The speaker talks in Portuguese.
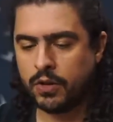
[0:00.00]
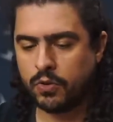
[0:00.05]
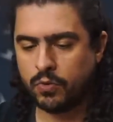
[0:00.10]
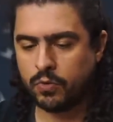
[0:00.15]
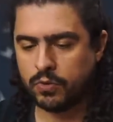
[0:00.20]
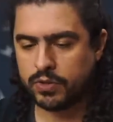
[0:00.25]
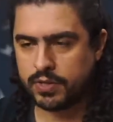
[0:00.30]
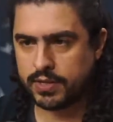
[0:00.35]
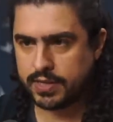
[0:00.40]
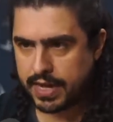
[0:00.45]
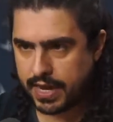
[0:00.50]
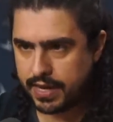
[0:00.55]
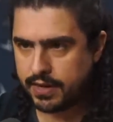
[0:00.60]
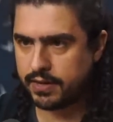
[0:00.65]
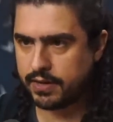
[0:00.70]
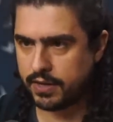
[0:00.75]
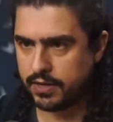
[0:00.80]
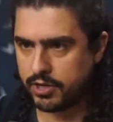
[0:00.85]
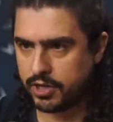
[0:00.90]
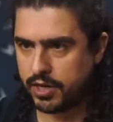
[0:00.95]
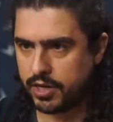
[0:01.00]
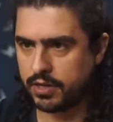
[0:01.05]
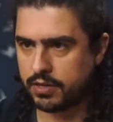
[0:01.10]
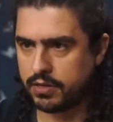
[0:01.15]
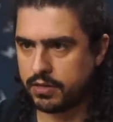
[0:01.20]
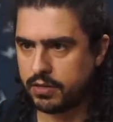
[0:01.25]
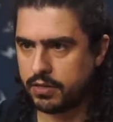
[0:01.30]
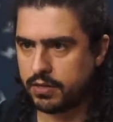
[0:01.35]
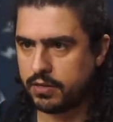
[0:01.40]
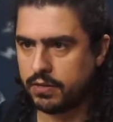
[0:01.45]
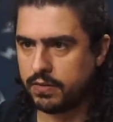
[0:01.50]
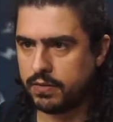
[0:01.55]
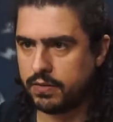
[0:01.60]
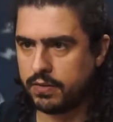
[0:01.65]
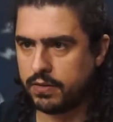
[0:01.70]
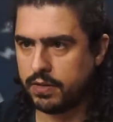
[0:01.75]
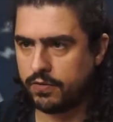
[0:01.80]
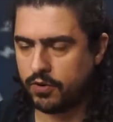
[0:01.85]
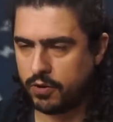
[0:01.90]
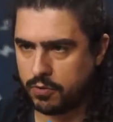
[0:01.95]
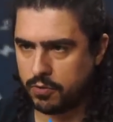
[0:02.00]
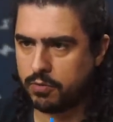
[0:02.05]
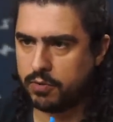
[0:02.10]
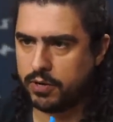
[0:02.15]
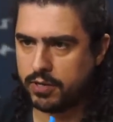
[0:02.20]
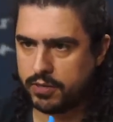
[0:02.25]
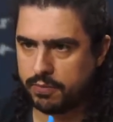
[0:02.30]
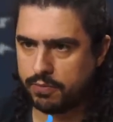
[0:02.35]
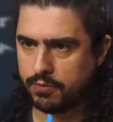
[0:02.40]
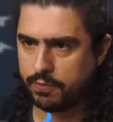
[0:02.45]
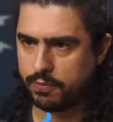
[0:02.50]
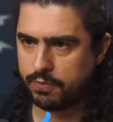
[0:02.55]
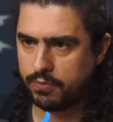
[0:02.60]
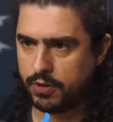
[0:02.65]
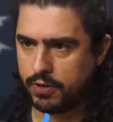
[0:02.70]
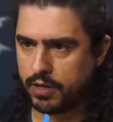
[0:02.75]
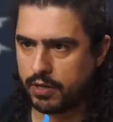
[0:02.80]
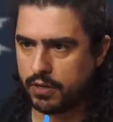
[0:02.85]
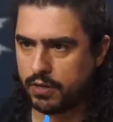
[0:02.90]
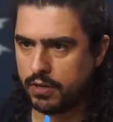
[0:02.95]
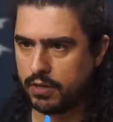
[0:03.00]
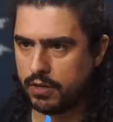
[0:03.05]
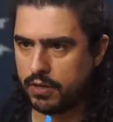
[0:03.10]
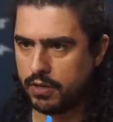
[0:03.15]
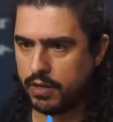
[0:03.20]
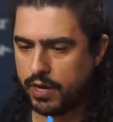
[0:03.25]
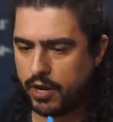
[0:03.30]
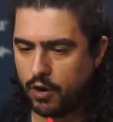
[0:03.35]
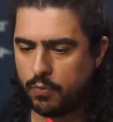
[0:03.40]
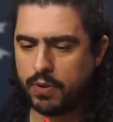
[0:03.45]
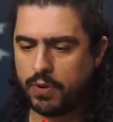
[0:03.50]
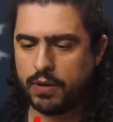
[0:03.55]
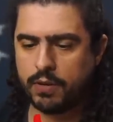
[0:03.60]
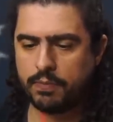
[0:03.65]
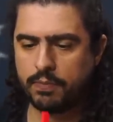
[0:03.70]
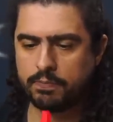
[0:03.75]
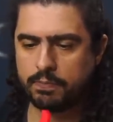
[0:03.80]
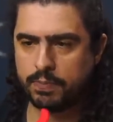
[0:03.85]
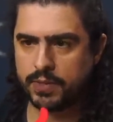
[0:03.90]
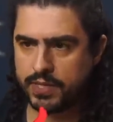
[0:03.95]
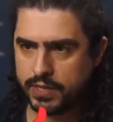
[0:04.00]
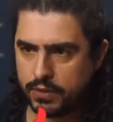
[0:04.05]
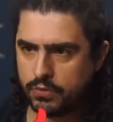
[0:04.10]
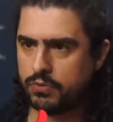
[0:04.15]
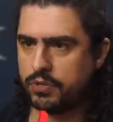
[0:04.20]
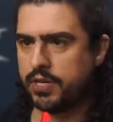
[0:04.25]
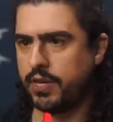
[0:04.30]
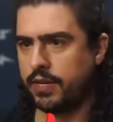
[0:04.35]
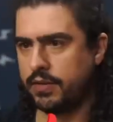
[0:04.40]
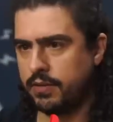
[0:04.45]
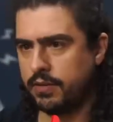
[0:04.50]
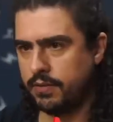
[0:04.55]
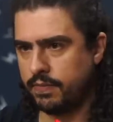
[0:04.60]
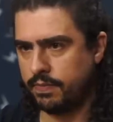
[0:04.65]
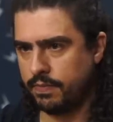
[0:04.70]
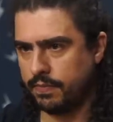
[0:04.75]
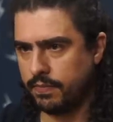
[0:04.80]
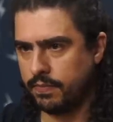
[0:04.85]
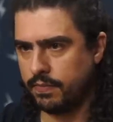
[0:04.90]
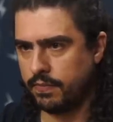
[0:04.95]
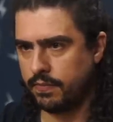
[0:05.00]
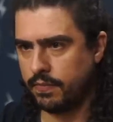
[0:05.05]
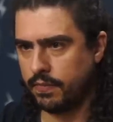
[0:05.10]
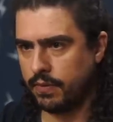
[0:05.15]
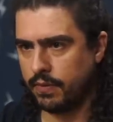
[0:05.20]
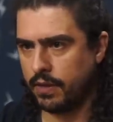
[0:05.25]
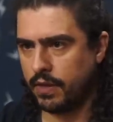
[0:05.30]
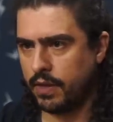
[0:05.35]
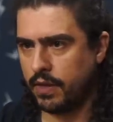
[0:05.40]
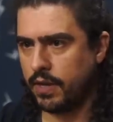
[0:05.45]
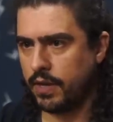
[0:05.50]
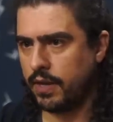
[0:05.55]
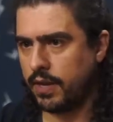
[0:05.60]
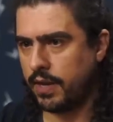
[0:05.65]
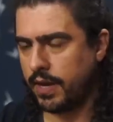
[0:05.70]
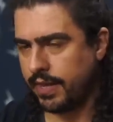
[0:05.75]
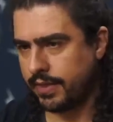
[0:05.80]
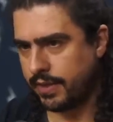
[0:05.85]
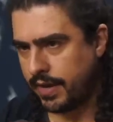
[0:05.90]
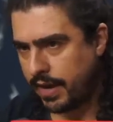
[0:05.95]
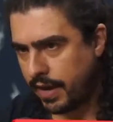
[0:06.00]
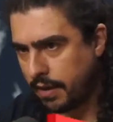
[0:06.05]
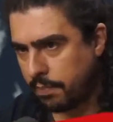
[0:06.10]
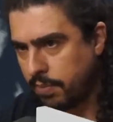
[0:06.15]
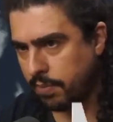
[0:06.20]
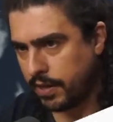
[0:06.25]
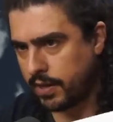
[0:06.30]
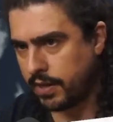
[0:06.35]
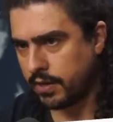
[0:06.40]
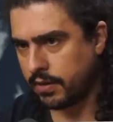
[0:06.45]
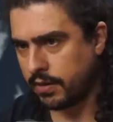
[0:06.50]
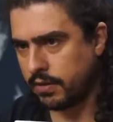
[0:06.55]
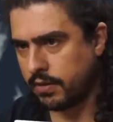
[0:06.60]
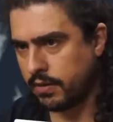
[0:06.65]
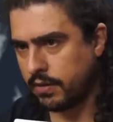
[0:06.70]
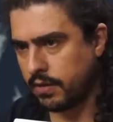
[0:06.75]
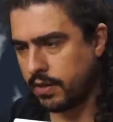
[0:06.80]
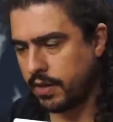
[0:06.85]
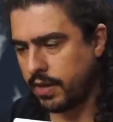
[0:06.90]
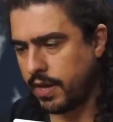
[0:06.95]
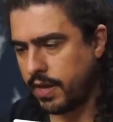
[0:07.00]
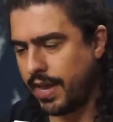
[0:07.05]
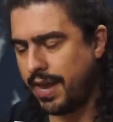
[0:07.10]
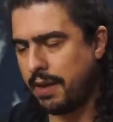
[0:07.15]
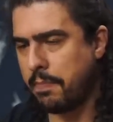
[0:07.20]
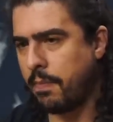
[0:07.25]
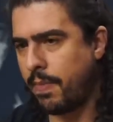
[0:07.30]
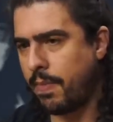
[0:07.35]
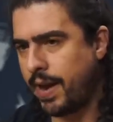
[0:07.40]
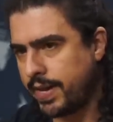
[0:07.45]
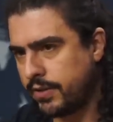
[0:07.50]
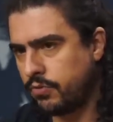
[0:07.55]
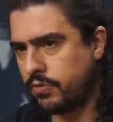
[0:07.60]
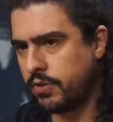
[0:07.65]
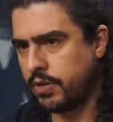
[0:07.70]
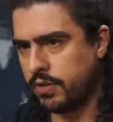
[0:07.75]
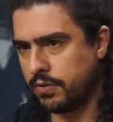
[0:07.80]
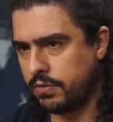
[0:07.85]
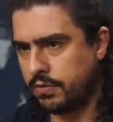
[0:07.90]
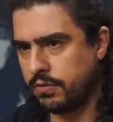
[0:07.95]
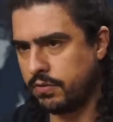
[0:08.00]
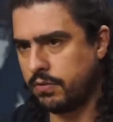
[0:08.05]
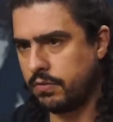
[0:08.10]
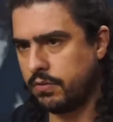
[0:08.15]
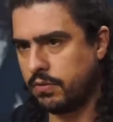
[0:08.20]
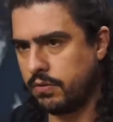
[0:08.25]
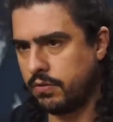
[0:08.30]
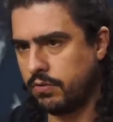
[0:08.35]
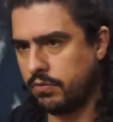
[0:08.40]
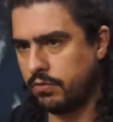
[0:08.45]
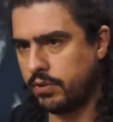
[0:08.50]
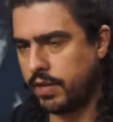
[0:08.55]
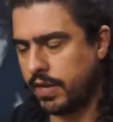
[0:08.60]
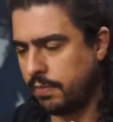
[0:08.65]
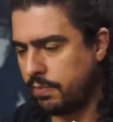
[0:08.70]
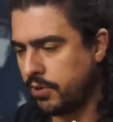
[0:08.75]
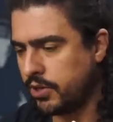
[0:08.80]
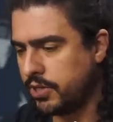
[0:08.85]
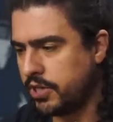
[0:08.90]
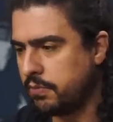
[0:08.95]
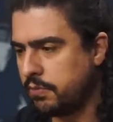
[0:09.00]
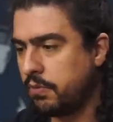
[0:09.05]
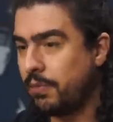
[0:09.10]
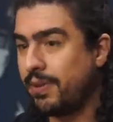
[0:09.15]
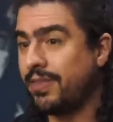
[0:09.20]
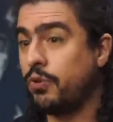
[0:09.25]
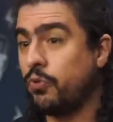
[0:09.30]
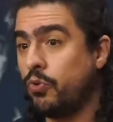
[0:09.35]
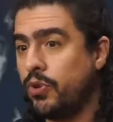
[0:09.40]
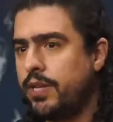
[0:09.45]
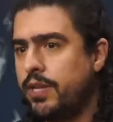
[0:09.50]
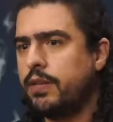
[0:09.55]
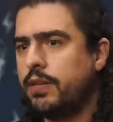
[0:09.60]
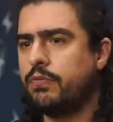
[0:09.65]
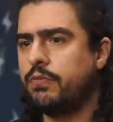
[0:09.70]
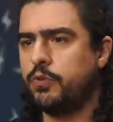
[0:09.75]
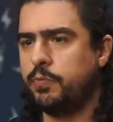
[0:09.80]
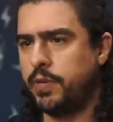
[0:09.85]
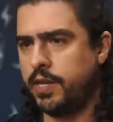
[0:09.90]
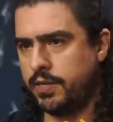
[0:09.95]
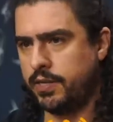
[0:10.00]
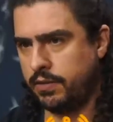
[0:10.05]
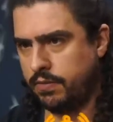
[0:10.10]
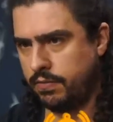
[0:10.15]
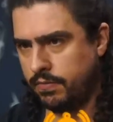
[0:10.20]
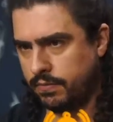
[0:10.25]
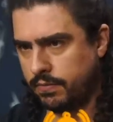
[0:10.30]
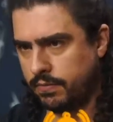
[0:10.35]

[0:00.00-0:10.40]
O design inteligente, da forma como ele se propõe, ele é uma pseudociência. A Terra plana, ela é mais do que isso. O terraplanismo é uma teoria da conspiração.